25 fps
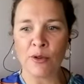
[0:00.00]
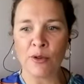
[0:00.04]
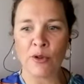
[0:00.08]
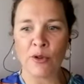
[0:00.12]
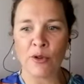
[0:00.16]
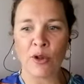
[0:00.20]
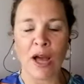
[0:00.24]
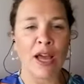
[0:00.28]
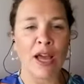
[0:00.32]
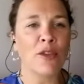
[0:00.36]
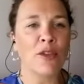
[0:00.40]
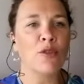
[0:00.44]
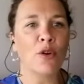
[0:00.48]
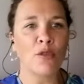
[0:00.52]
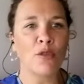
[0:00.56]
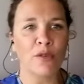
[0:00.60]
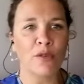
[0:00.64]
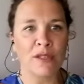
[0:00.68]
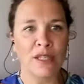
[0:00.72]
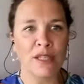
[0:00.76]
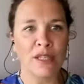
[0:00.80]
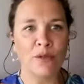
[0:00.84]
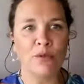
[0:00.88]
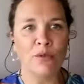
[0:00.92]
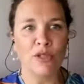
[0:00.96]

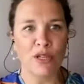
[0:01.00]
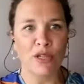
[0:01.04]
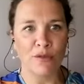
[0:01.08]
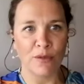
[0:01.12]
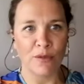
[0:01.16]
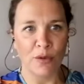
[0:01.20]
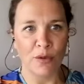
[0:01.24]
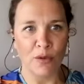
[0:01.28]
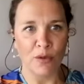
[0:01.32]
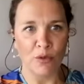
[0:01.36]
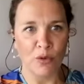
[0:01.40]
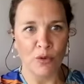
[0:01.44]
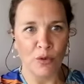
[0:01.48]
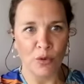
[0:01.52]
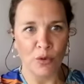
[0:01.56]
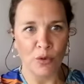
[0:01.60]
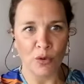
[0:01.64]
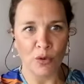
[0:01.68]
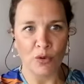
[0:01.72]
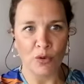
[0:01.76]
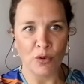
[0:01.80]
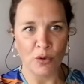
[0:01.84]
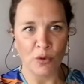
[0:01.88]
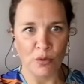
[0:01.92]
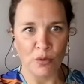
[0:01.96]
ayurvédique où j'ai fait une cure
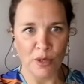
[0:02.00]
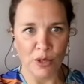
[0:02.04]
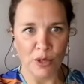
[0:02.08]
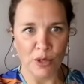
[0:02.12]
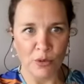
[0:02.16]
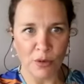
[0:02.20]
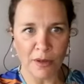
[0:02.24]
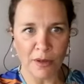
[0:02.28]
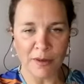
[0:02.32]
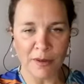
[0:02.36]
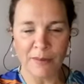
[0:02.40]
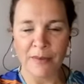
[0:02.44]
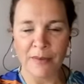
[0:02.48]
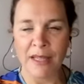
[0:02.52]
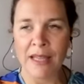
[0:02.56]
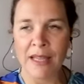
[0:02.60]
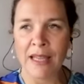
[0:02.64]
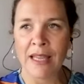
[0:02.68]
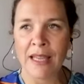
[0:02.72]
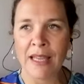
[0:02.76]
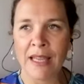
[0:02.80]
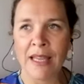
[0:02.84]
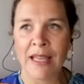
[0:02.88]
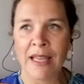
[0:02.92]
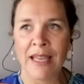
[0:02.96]
de huit jours.
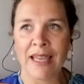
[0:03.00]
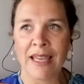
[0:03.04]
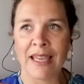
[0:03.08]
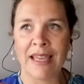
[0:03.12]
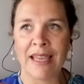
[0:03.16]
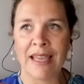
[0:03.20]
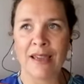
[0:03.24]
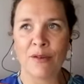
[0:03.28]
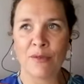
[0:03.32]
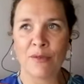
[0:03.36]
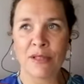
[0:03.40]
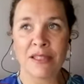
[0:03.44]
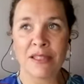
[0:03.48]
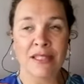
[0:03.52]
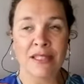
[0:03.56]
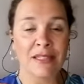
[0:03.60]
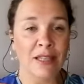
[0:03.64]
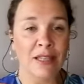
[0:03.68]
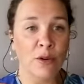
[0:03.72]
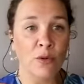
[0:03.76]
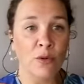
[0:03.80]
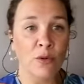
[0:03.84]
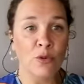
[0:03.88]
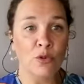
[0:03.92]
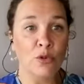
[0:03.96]
Et en fait, c'était
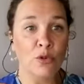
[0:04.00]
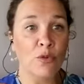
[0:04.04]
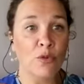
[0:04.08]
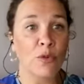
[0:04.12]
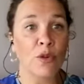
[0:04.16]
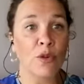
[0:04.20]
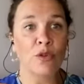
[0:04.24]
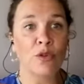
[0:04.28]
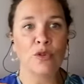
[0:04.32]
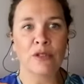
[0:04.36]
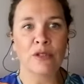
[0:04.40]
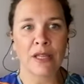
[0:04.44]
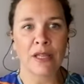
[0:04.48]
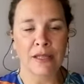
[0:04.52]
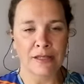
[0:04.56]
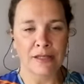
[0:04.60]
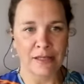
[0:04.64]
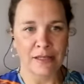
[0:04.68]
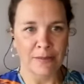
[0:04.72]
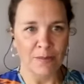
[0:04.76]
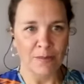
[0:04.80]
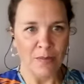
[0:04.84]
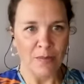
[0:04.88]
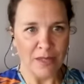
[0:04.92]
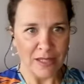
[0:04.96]
le chauffeur de taxi
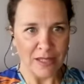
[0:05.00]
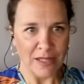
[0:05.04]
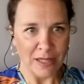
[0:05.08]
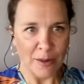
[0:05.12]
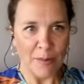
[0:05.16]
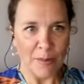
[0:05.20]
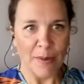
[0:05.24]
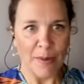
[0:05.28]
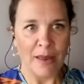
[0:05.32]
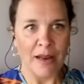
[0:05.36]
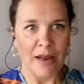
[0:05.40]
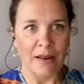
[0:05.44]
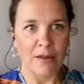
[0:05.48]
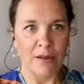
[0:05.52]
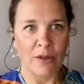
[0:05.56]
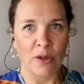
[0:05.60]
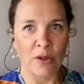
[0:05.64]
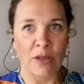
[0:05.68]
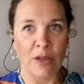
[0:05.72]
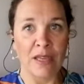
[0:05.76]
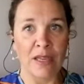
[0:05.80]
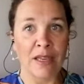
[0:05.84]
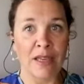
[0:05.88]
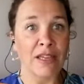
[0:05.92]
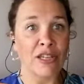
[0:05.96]
qui s'appelle
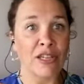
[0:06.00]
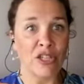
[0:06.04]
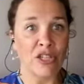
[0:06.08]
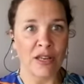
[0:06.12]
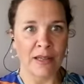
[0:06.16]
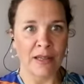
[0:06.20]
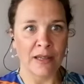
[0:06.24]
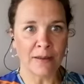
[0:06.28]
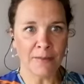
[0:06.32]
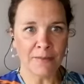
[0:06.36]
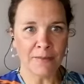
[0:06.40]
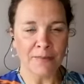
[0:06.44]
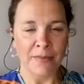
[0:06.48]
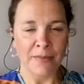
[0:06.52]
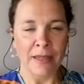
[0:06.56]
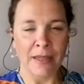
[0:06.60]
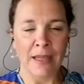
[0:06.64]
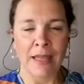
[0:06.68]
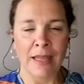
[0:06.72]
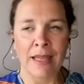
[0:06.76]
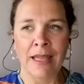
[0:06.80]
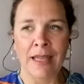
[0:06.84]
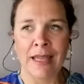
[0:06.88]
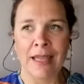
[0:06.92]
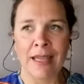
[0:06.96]
Krishna.
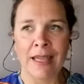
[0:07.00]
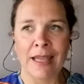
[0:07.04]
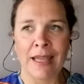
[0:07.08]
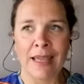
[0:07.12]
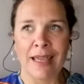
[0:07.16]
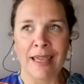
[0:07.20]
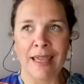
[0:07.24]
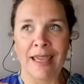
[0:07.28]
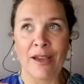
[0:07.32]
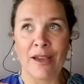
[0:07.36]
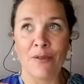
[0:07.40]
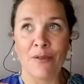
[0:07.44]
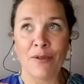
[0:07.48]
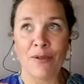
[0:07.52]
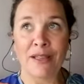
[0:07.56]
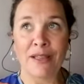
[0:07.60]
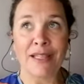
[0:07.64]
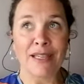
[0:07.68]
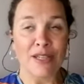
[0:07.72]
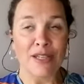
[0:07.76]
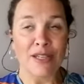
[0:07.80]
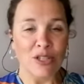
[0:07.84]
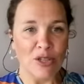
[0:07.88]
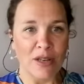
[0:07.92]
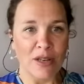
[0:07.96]
Et en fait,
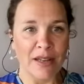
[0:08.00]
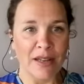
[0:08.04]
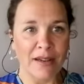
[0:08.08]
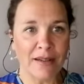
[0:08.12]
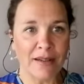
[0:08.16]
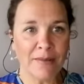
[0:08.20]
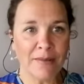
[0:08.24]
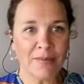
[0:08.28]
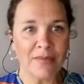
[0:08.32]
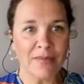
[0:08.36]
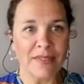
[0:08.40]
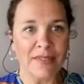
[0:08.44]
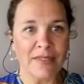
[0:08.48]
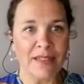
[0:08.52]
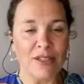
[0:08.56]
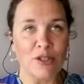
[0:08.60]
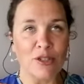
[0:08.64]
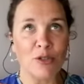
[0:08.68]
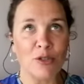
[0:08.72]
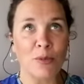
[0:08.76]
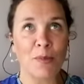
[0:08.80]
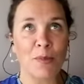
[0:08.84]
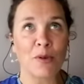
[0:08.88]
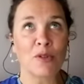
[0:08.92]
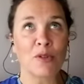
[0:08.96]
Krishna, je
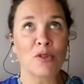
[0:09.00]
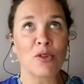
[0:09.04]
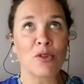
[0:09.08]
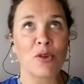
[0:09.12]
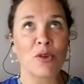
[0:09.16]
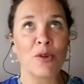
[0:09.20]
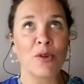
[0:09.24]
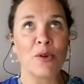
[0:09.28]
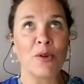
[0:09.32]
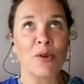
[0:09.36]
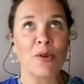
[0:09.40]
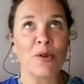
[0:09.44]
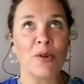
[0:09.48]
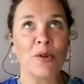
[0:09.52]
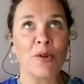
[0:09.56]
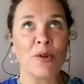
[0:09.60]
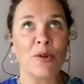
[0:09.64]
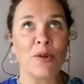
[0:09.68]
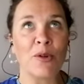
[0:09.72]
pense que